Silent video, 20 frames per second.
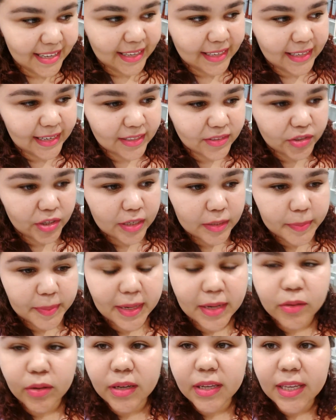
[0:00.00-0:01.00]
Y le estoy
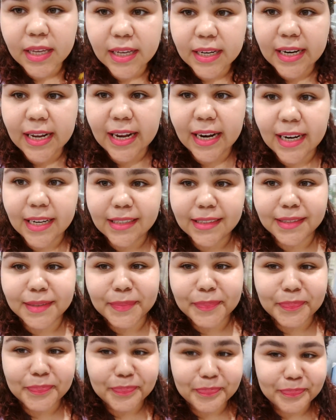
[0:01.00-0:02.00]
esperando aquí en Alice.
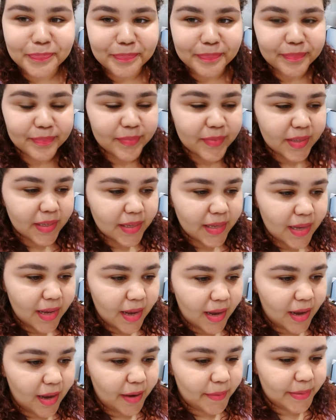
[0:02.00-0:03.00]

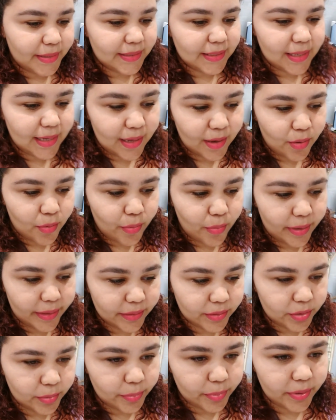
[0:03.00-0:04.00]
A ver si le
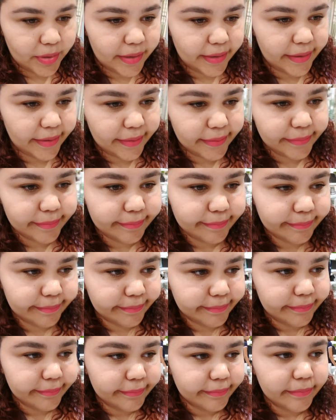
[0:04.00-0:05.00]
encuentro, porque
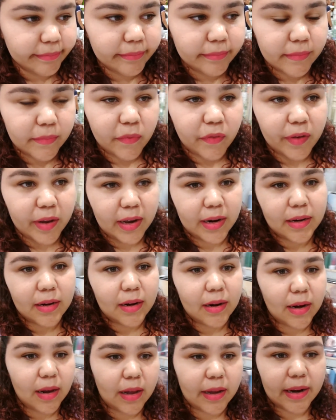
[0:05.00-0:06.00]
fui
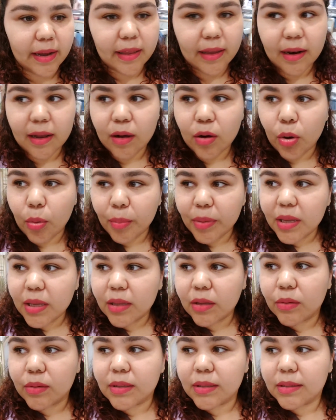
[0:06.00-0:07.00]
al área de la
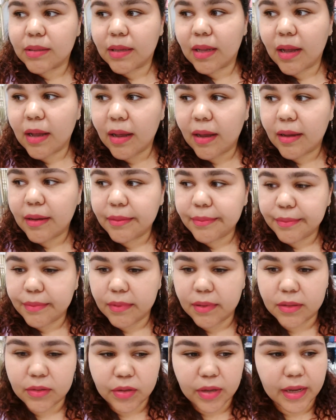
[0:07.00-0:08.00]
comida, no está.
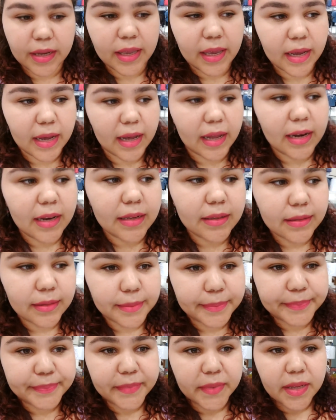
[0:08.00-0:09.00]
Estoy aquí en Alice.
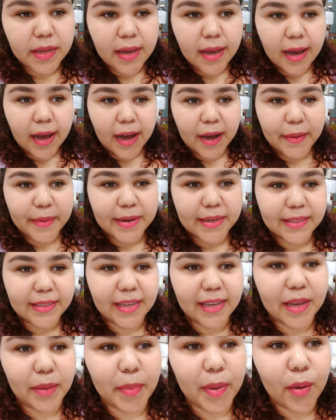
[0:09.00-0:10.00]
A ver
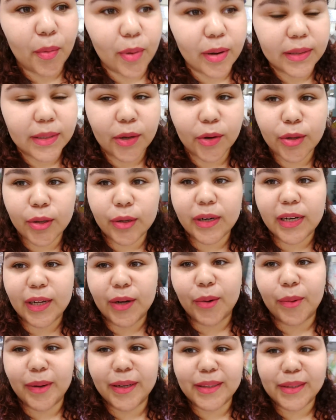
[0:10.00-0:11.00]
si ella me encuentra o yo la
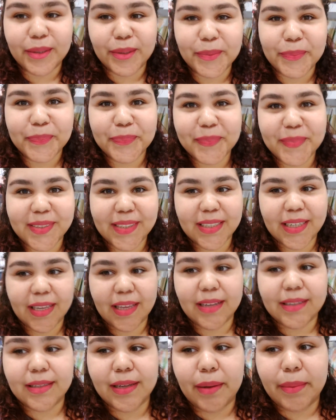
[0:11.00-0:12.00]
encuentro. Que
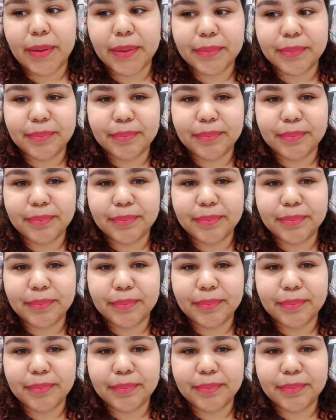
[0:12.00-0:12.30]
ya saben.